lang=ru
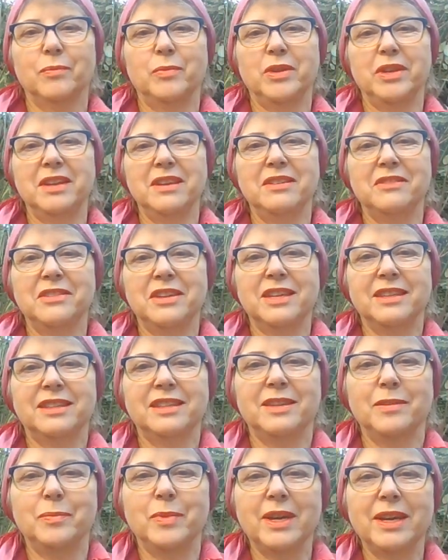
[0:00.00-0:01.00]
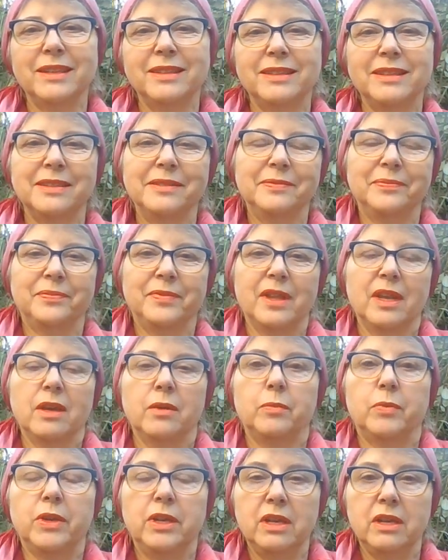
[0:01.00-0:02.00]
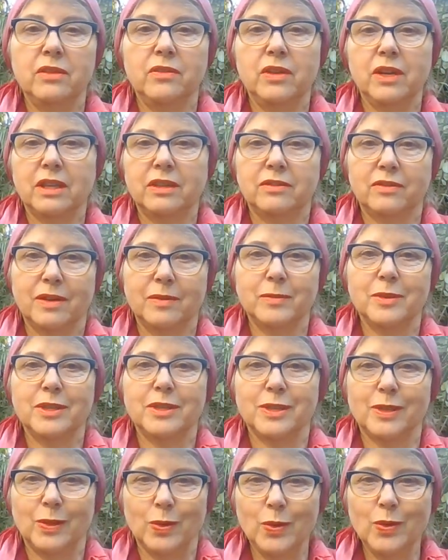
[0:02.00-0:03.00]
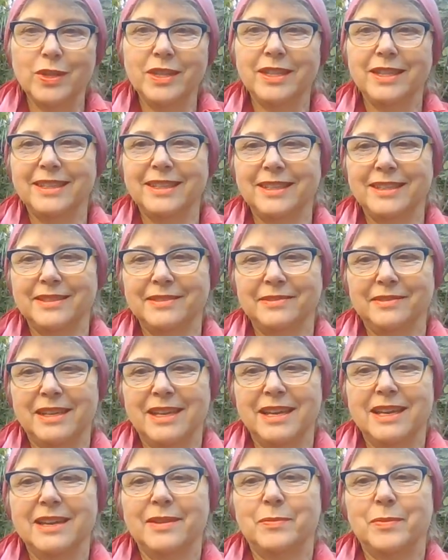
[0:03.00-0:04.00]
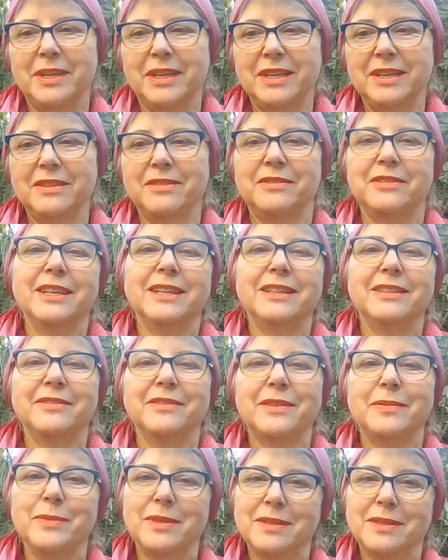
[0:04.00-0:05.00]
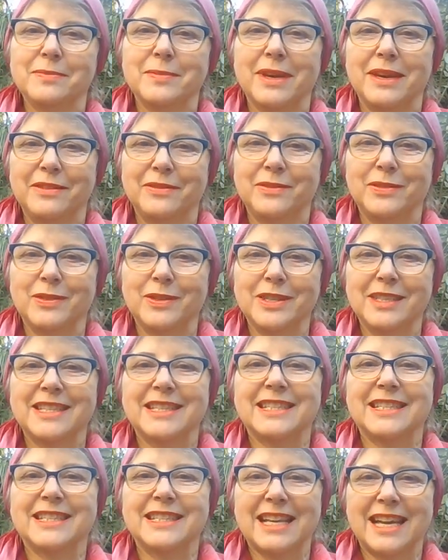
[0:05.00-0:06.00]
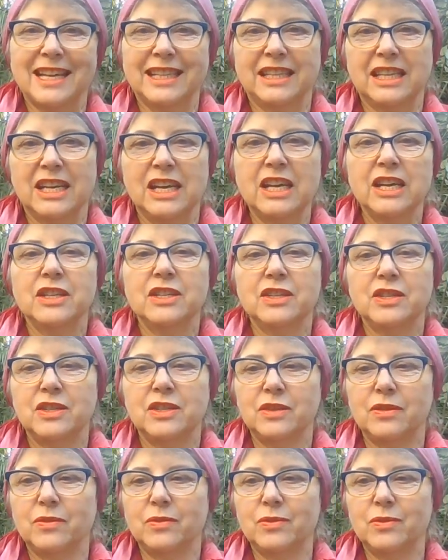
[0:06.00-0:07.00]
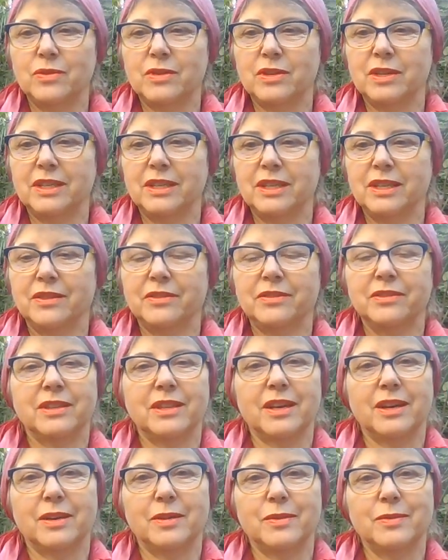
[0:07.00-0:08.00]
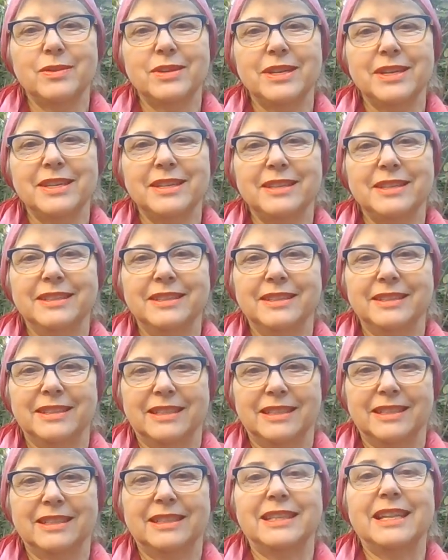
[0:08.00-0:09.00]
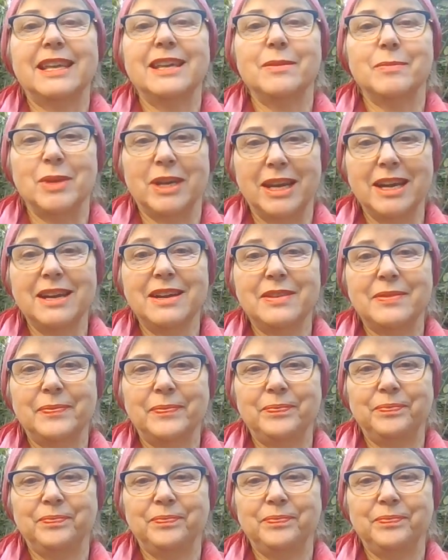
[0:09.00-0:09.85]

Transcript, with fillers: Привет, ребята! Привет вам из Лондона! Привет вам из моего сада! Сегодня 2 ноября.